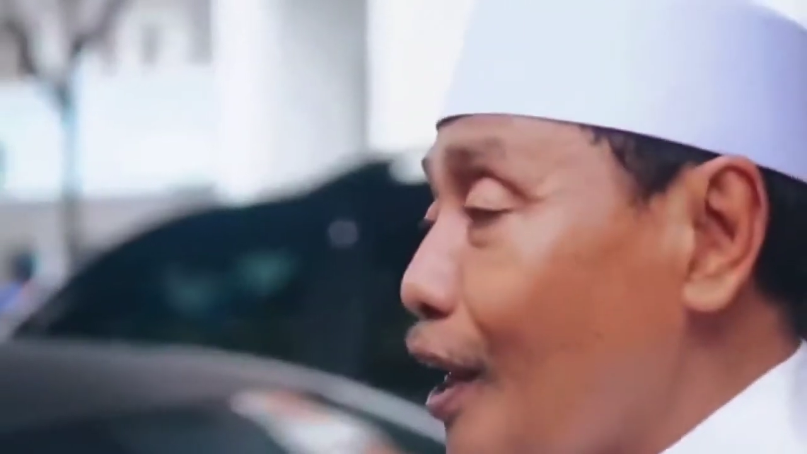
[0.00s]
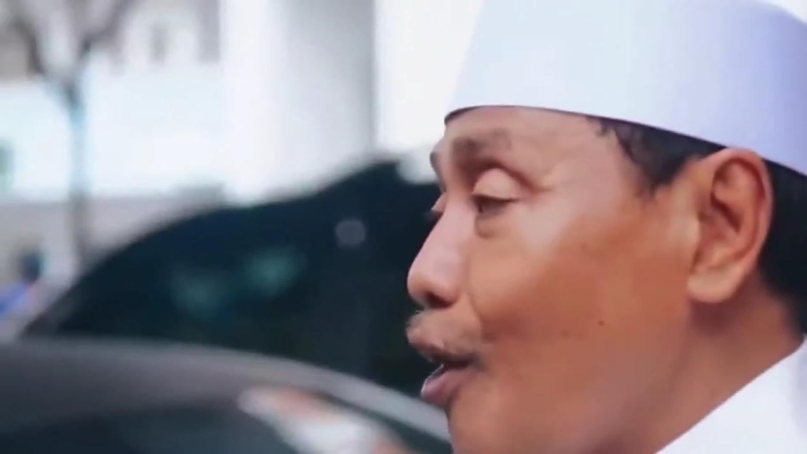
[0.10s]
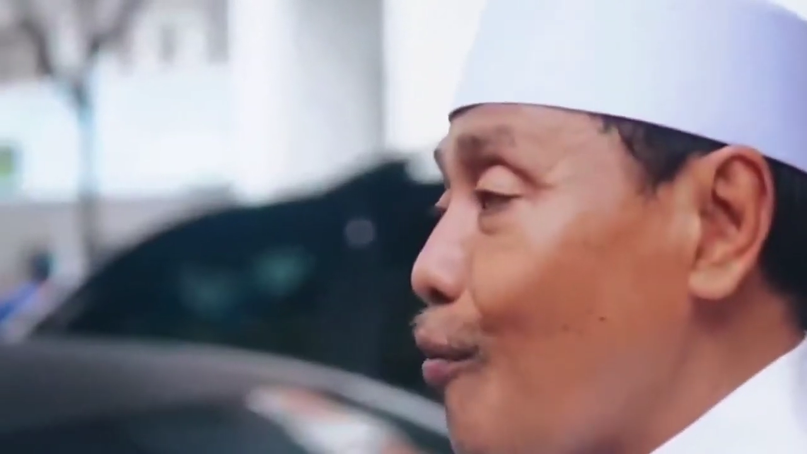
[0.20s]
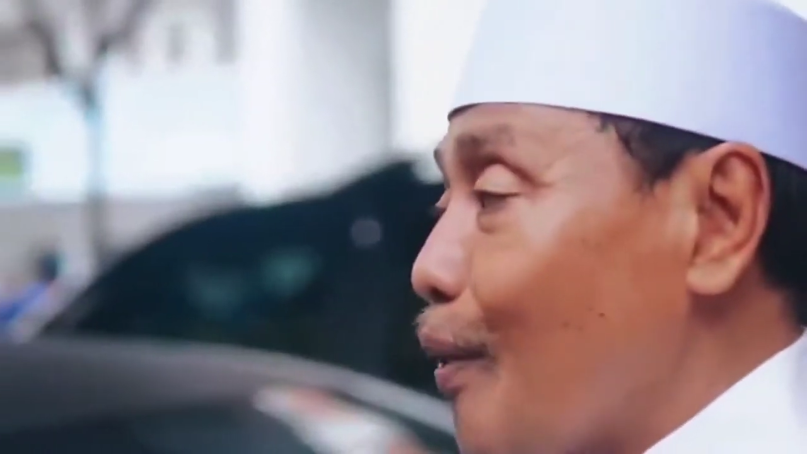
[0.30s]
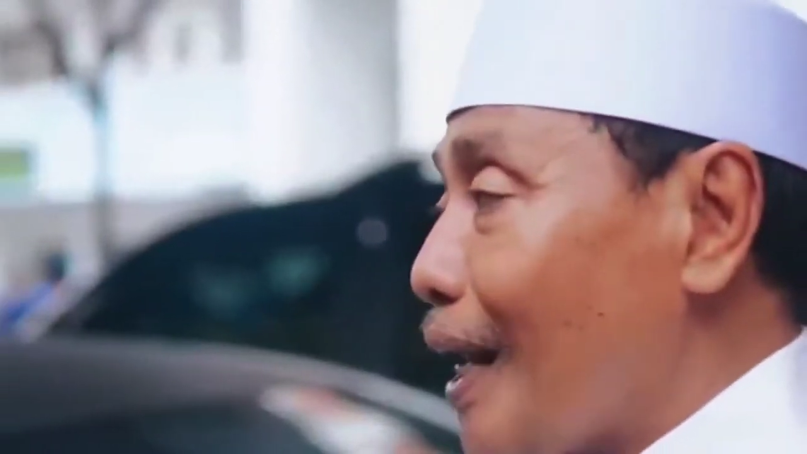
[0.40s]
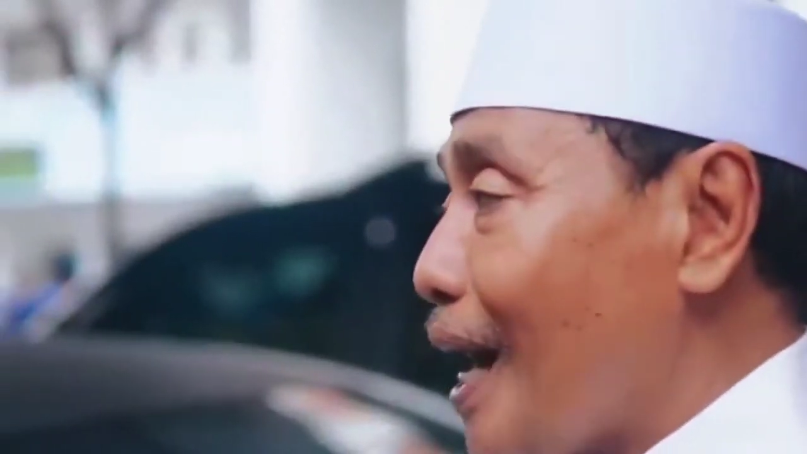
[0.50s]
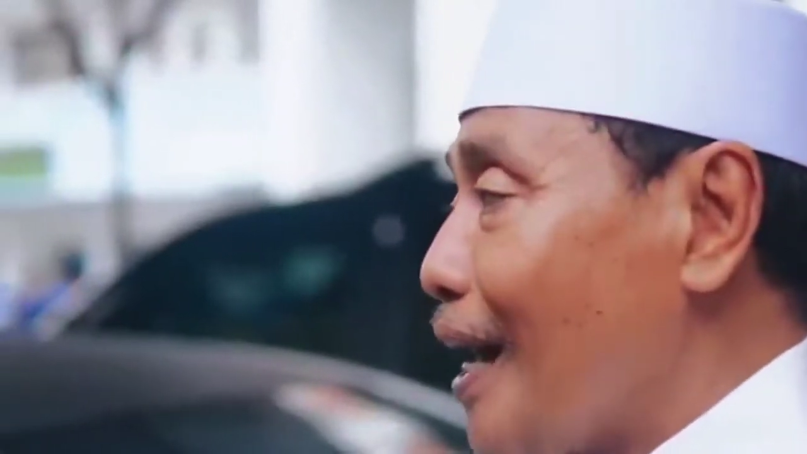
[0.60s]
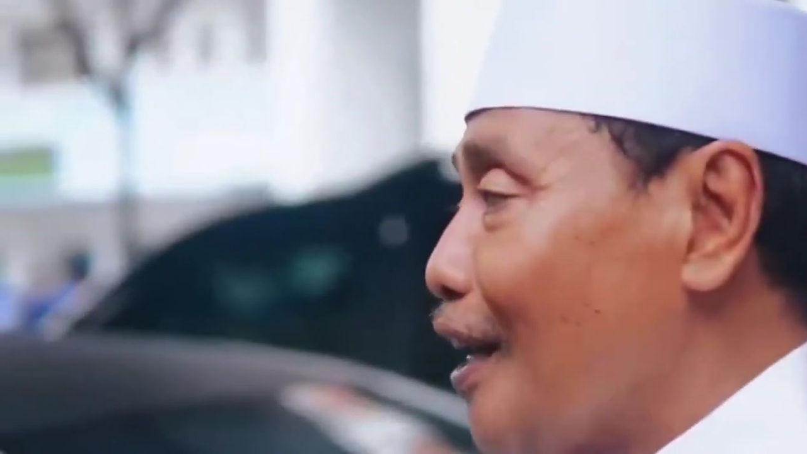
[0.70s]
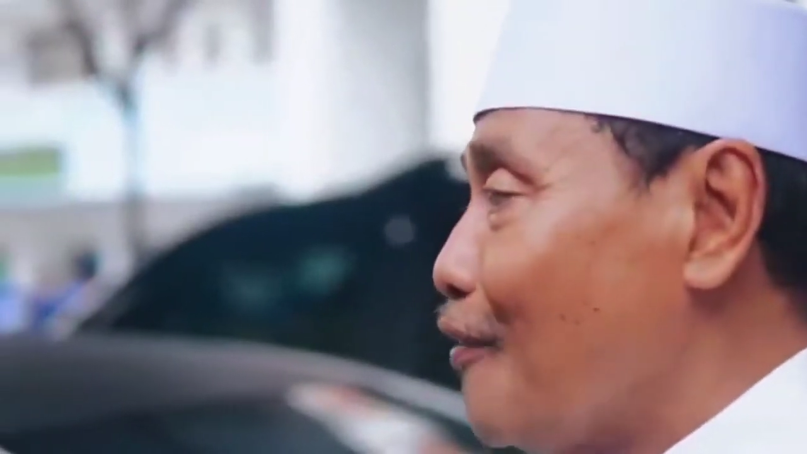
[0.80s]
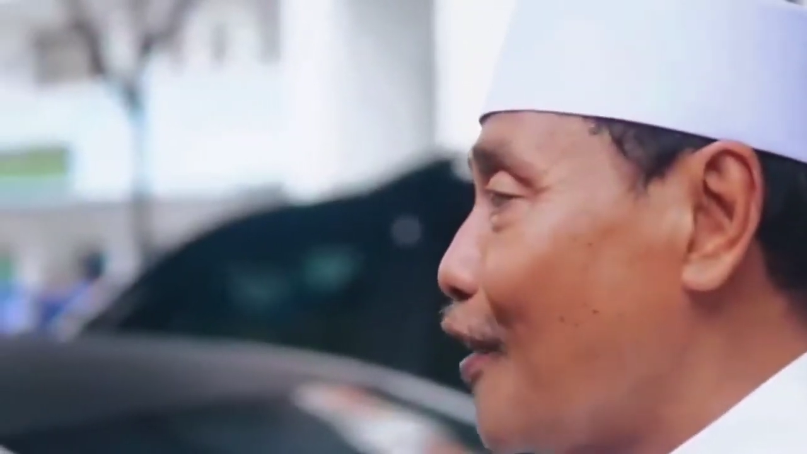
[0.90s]
wal yaumil
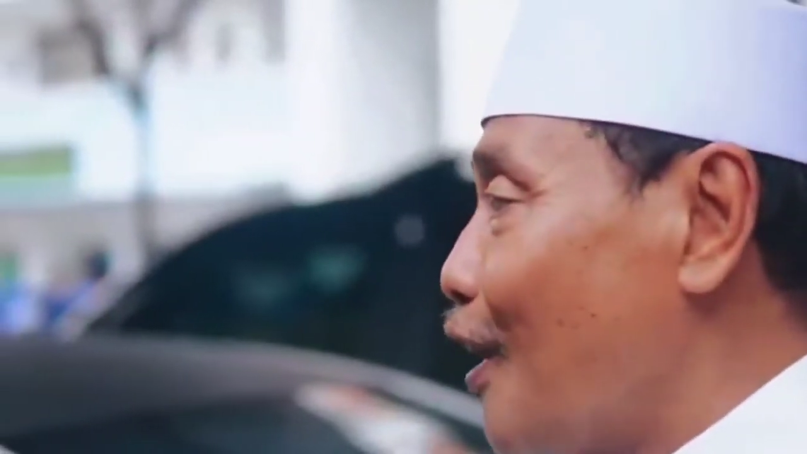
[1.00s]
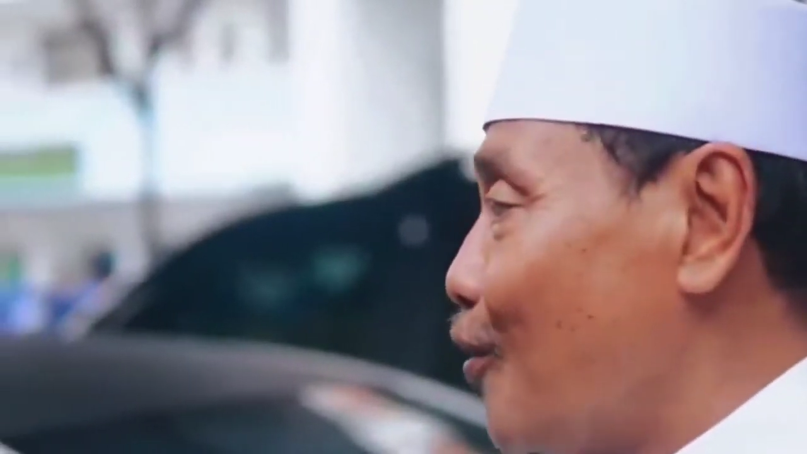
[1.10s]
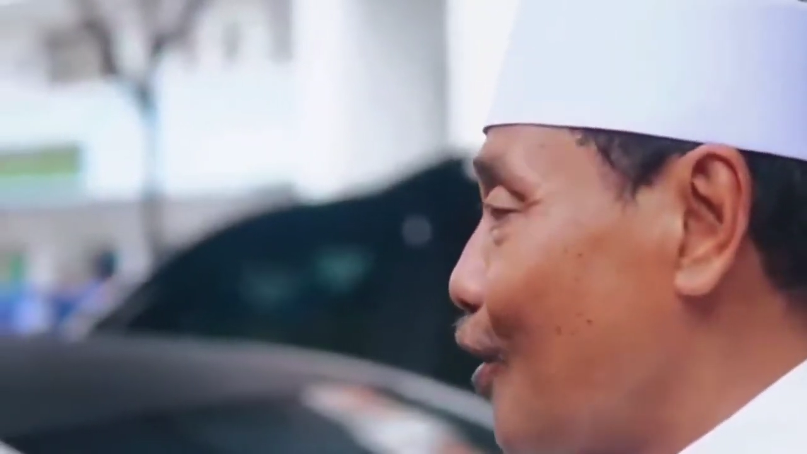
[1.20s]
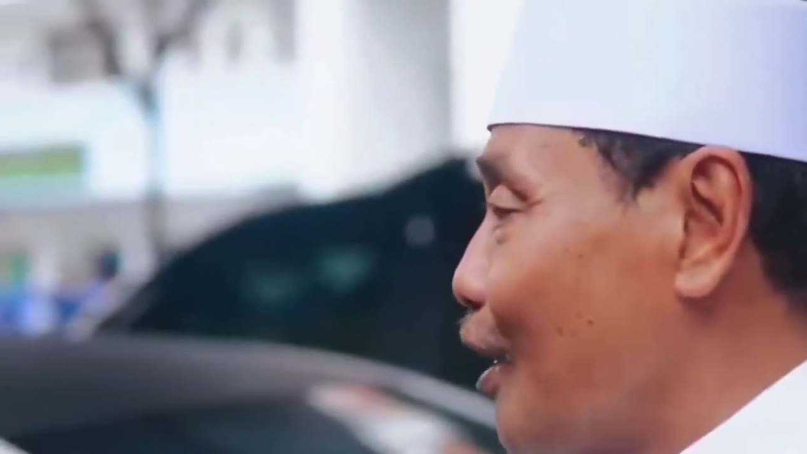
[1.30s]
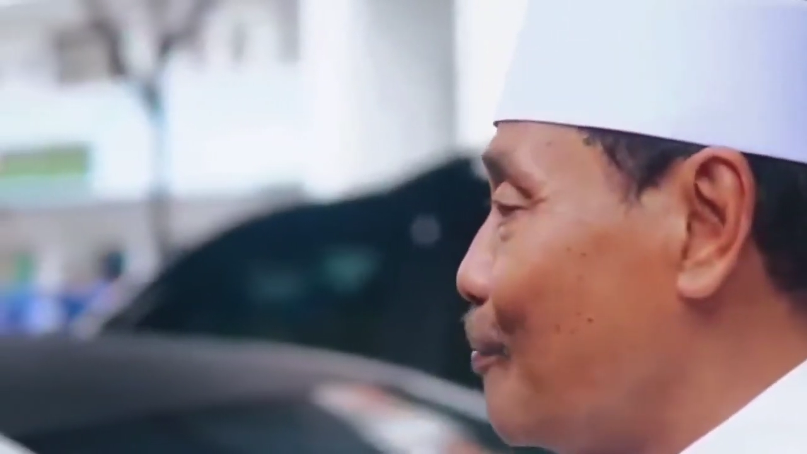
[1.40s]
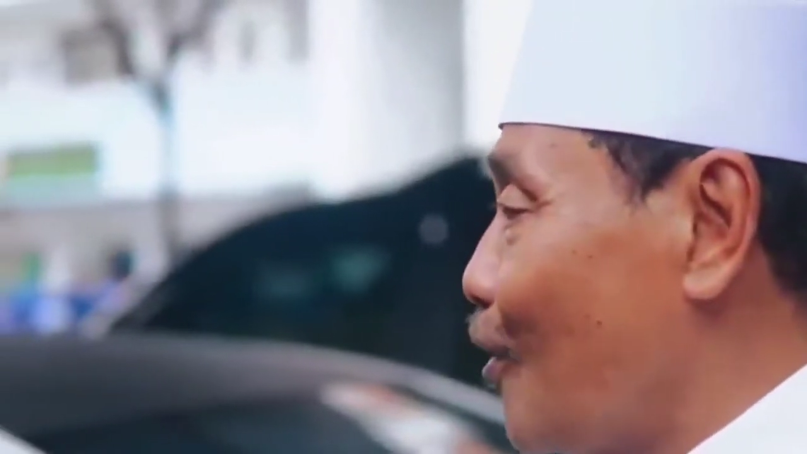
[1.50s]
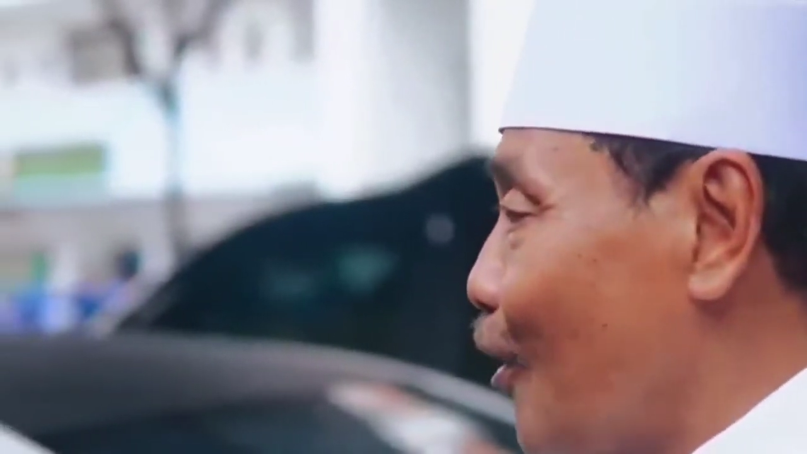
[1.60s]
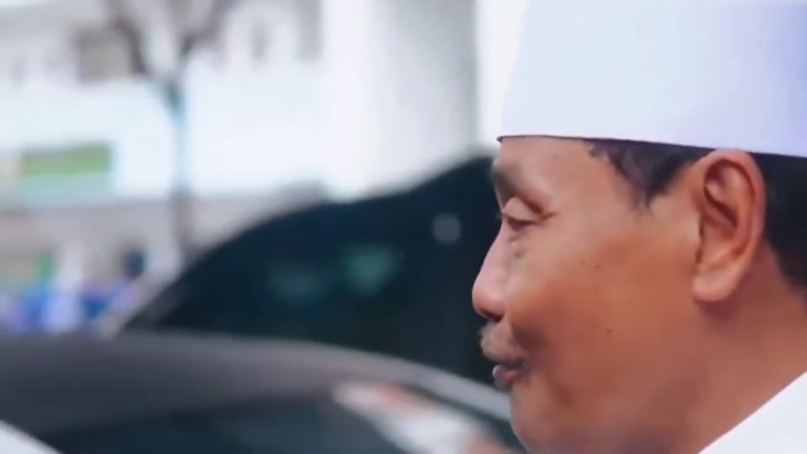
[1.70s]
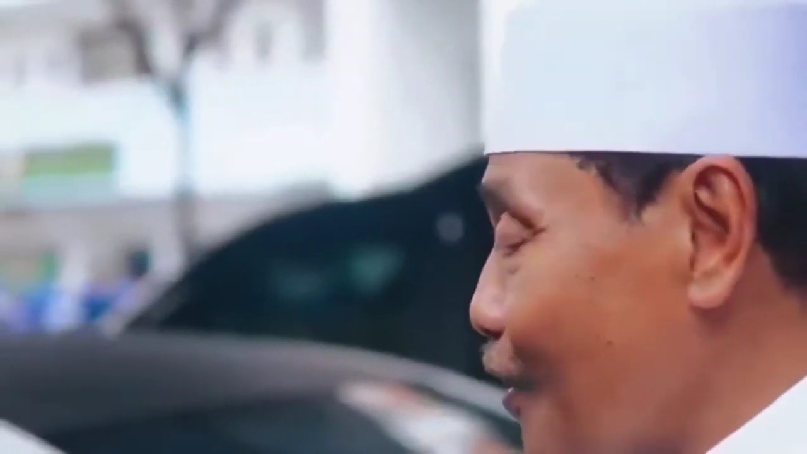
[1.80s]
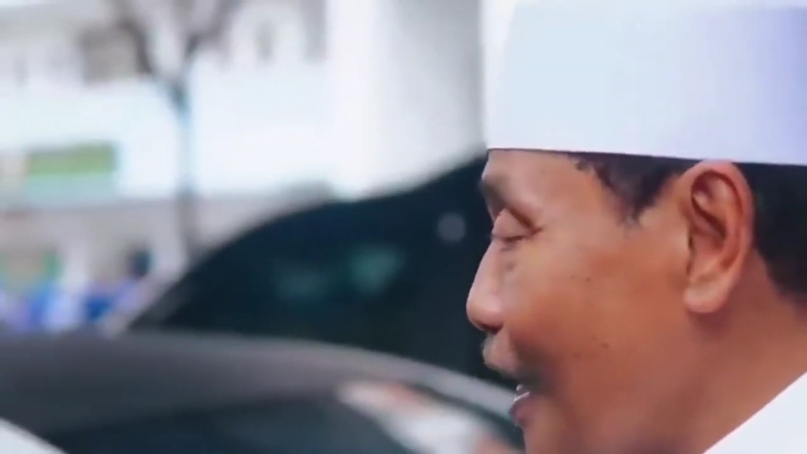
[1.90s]
akhir kalyuk bin
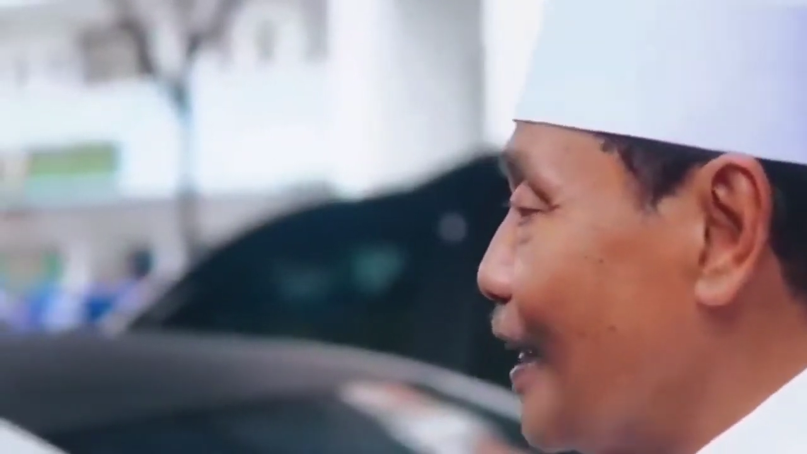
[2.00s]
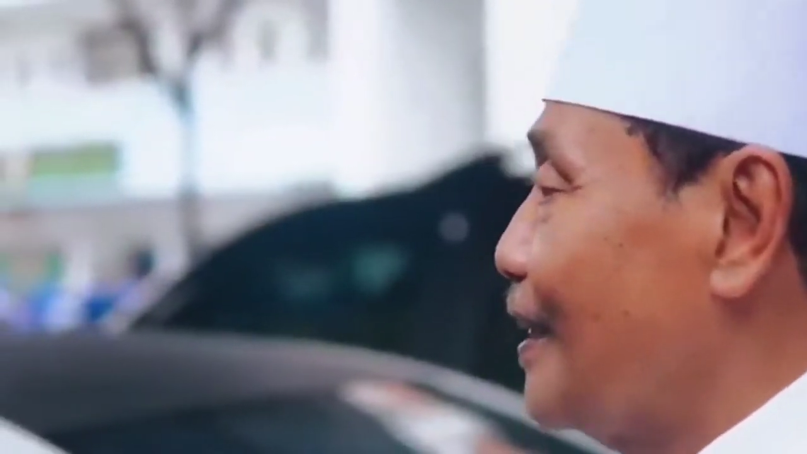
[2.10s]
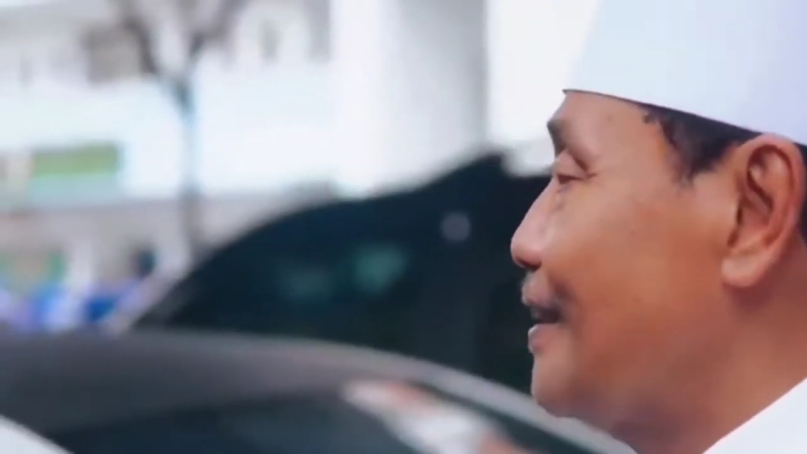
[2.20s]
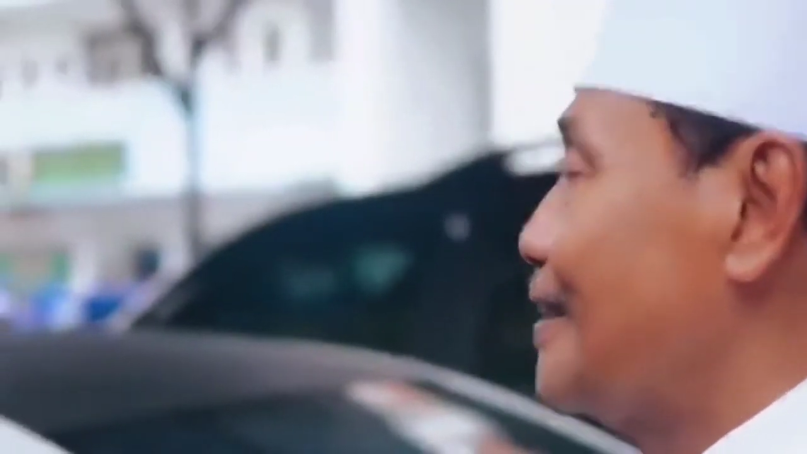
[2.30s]
doifah.